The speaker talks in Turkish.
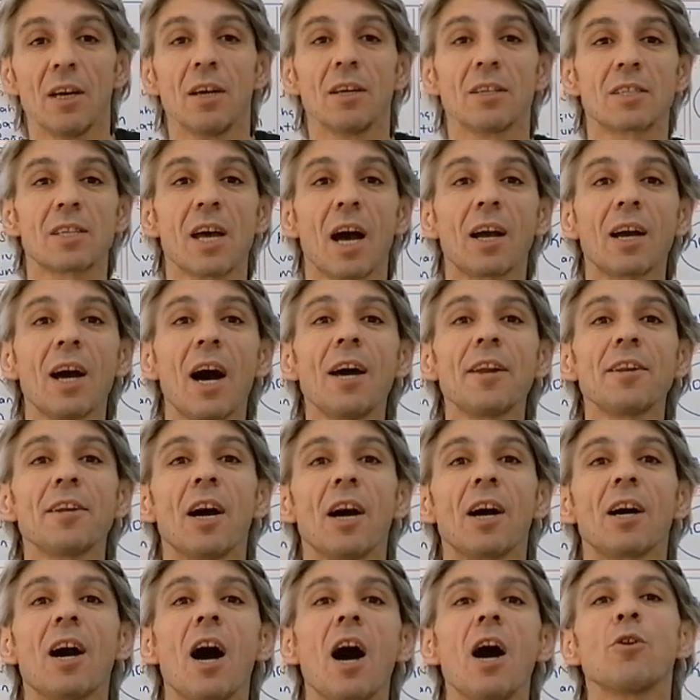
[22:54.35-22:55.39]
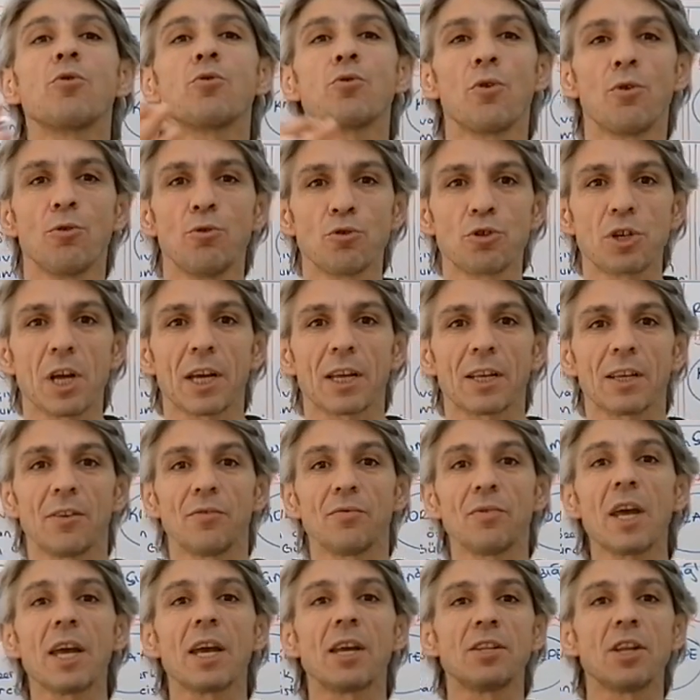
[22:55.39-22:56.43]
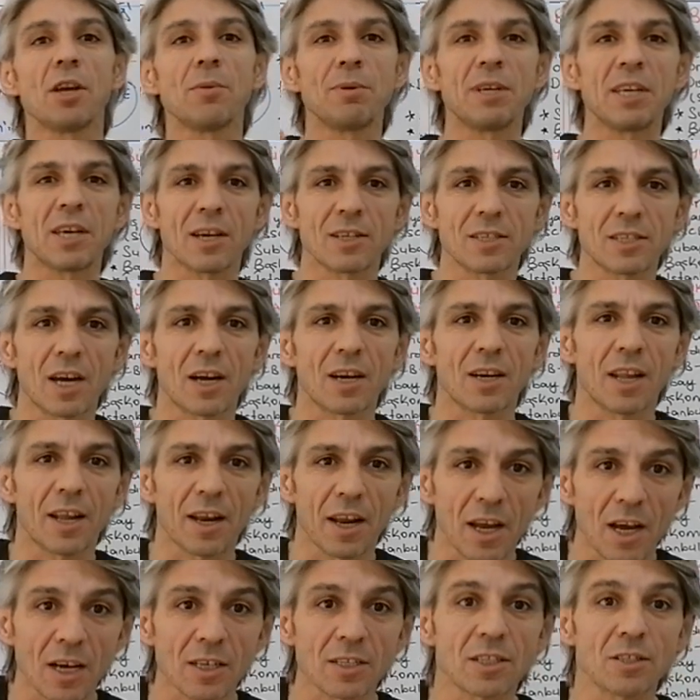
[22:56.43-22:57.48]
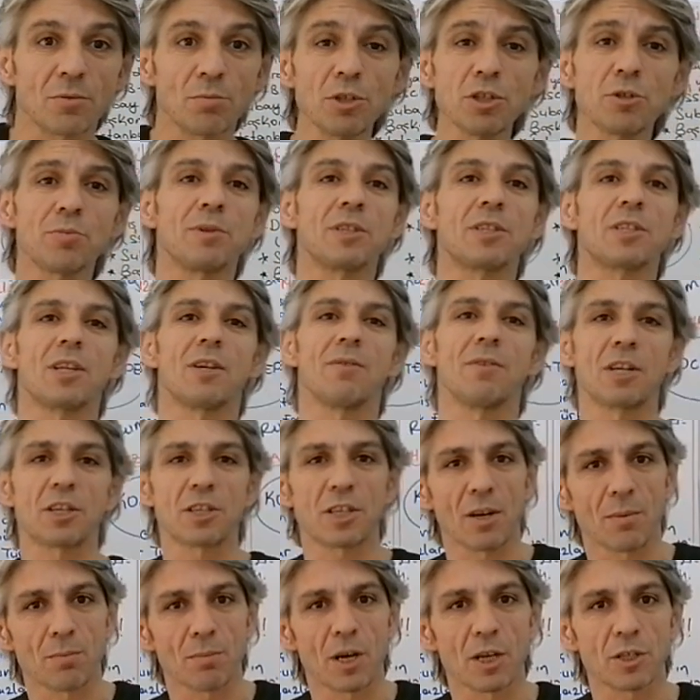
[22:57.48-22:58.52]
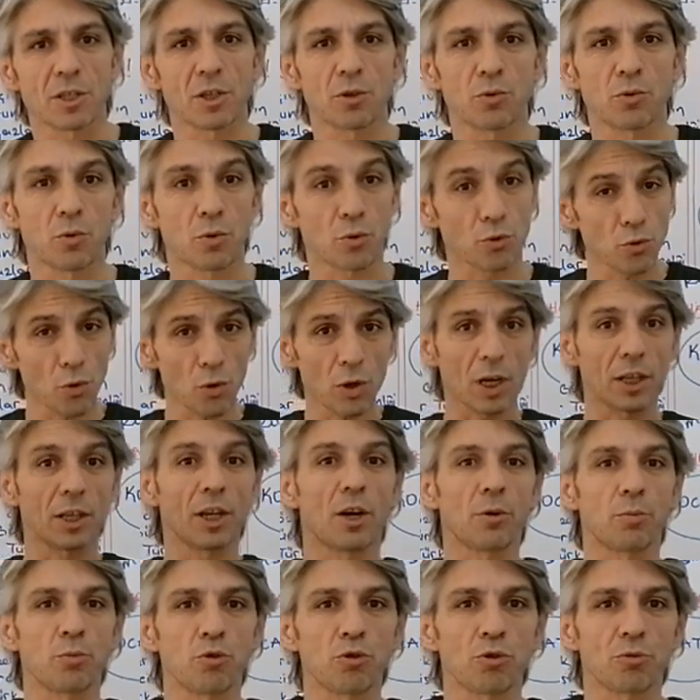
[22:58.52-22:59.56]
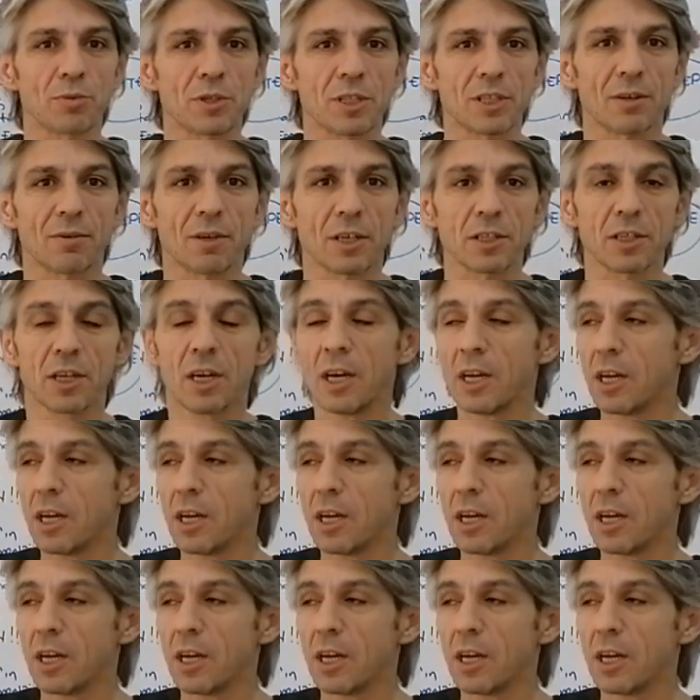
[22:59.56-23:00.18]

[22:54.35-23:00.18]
Sakarya kan gölü şeklinde edebi eserlere yansımış bir savaştan bahsediyoruz. O kadar büyük bir savaş.